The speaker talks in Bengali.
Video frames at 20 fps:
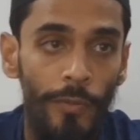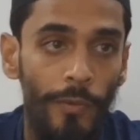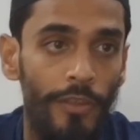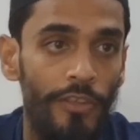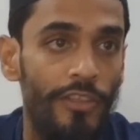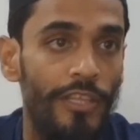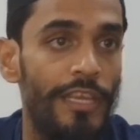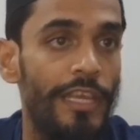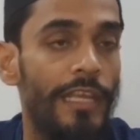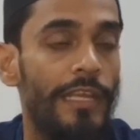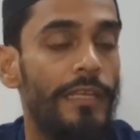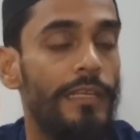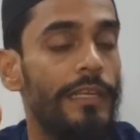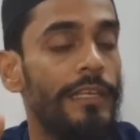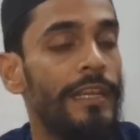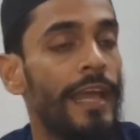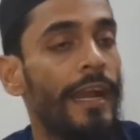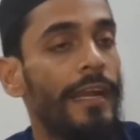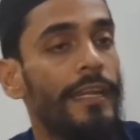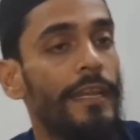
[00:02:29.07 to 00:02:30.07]
শরীফকে যদি
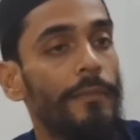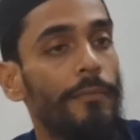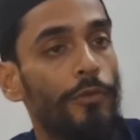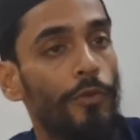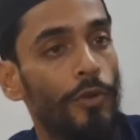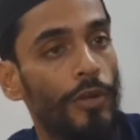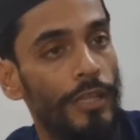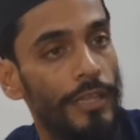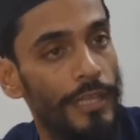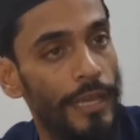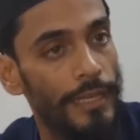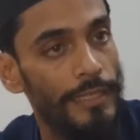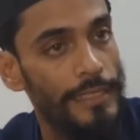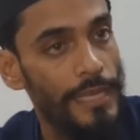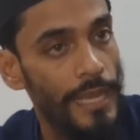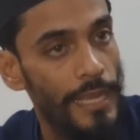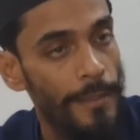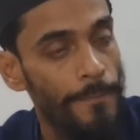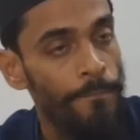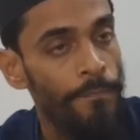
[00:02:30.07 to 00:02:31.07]
ইনঅ্যাক্টিভ করে দেওয়া
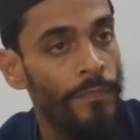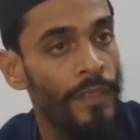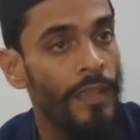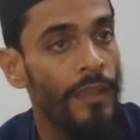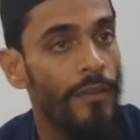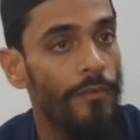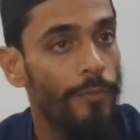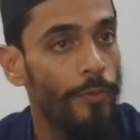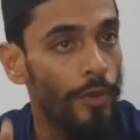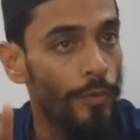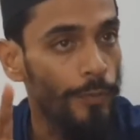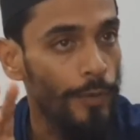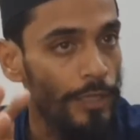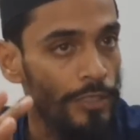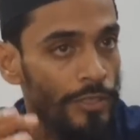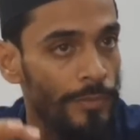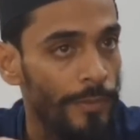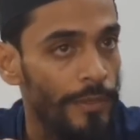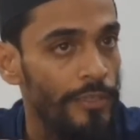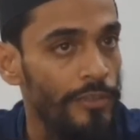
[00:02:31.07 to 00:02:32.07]
যায় ফুরফুরা
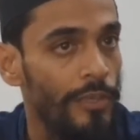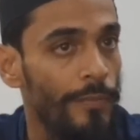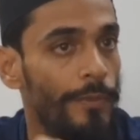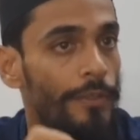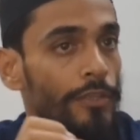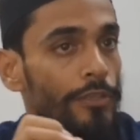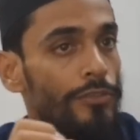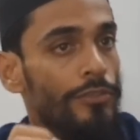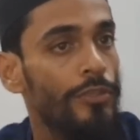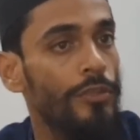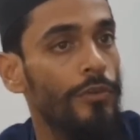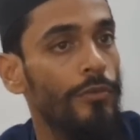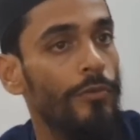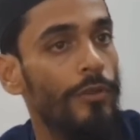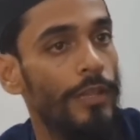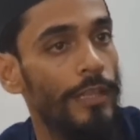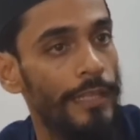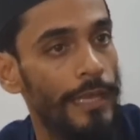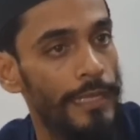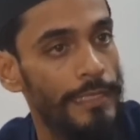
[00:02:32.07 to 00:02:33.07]
শরীফকে যদি বিতস্তত
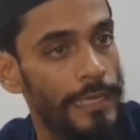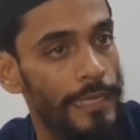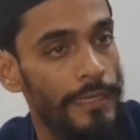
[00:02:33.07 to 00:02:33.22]
করে দেওয়া